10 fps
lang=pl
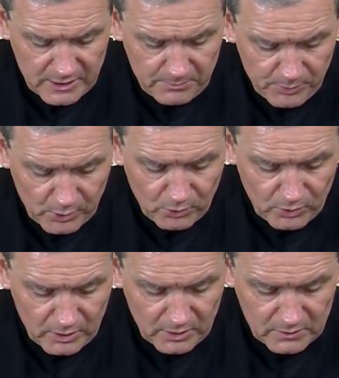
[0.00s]

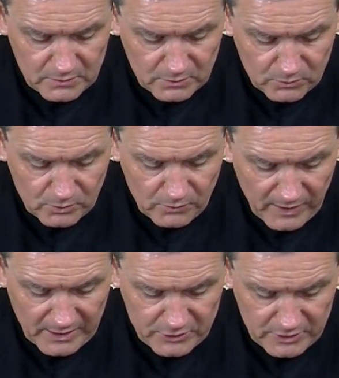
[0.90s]
proch z nóg
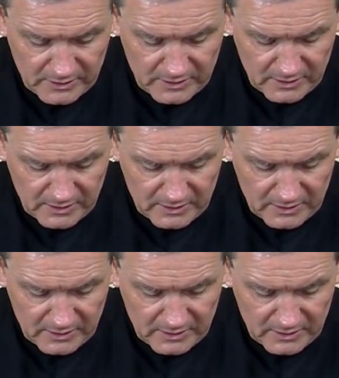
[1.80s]
waszych